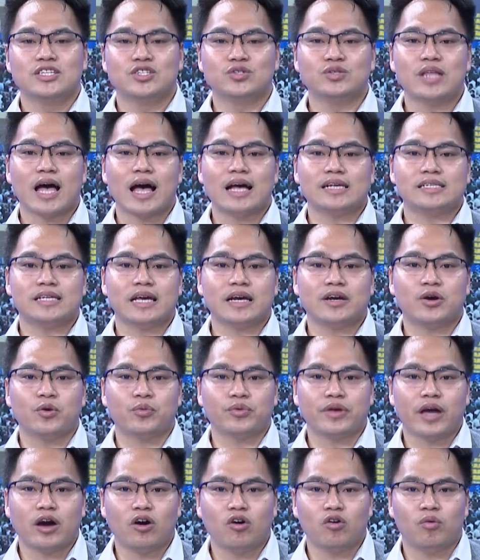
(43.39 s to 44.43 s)
Chúng ta sẽ
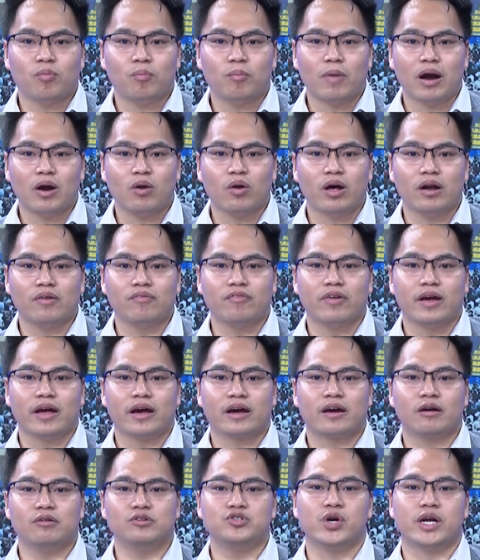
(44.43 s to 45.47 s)
cùng nhau bàn luận
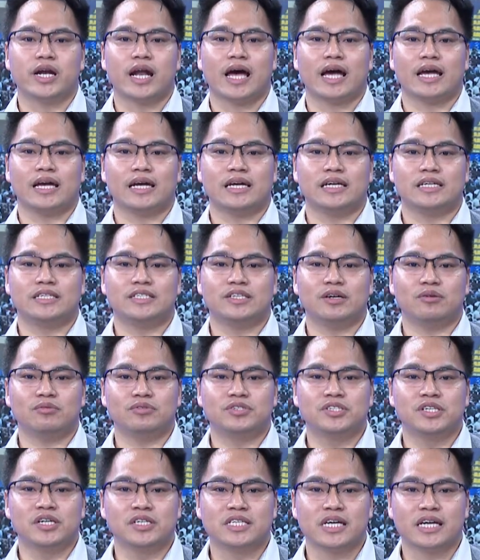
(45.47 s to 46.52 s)
về câu chuyện này
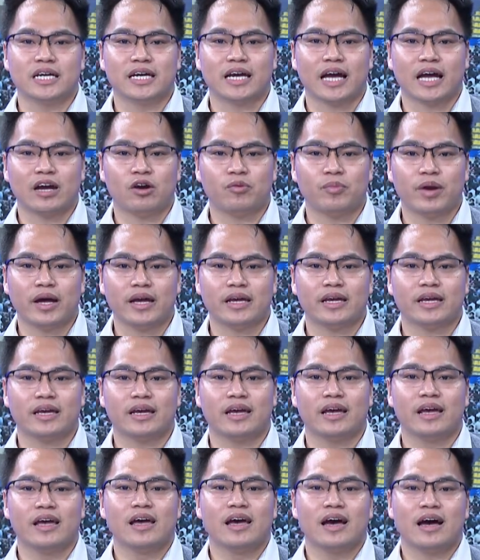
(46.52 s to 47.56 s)
trong chương trình ngày hôm nay.
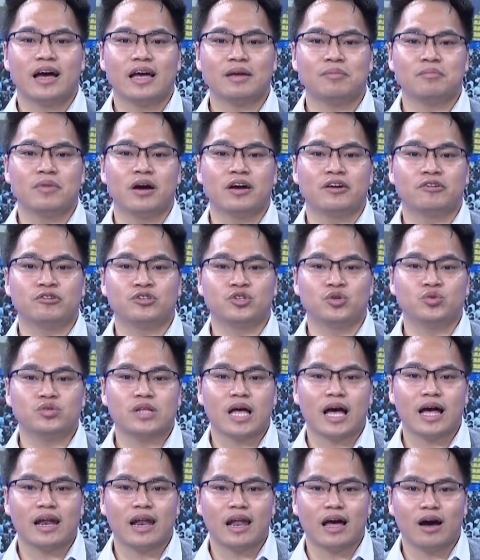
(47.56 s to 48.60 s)
Khách mời của chúng
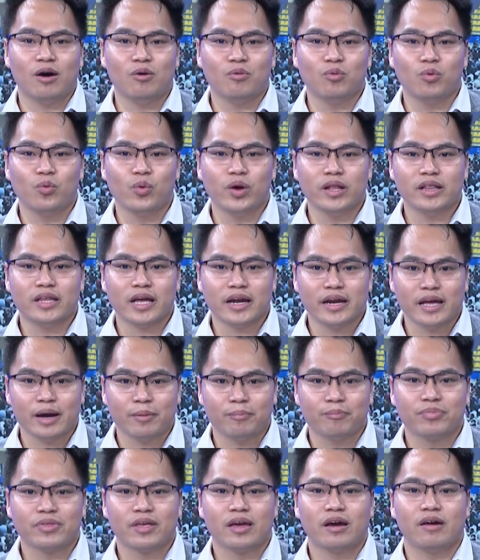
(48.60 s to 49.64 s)
ta là ông Nguyễn Thế
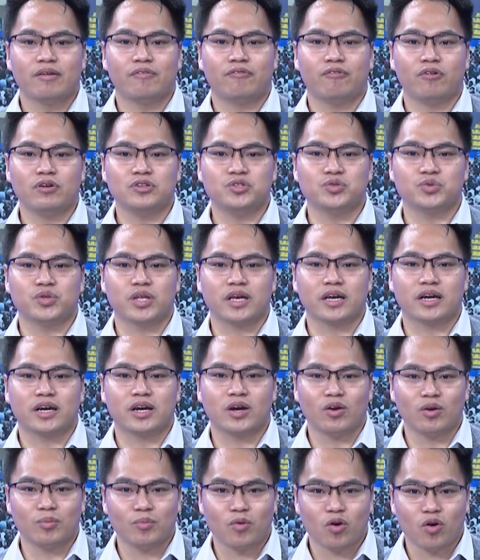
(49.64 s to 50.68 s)
Điệp, Phó Chủ
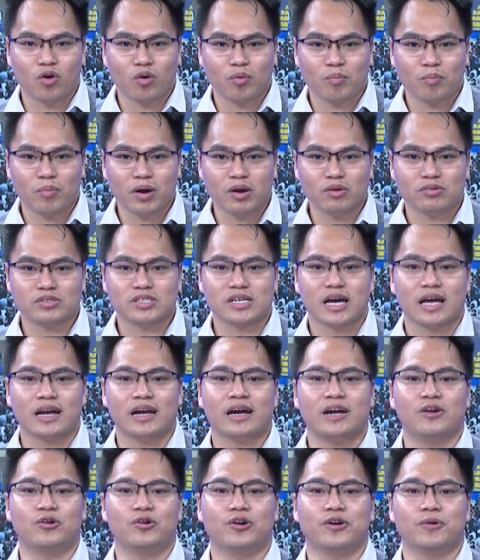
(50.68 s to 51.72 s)
tịch Câu lạc bộ Bất Động Sản
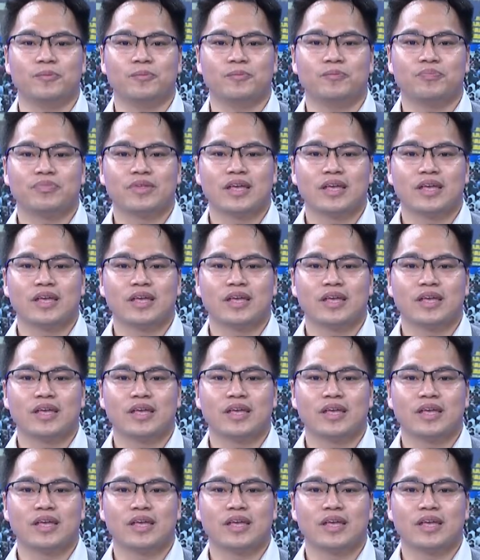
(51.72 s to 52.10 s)
Hà Nội.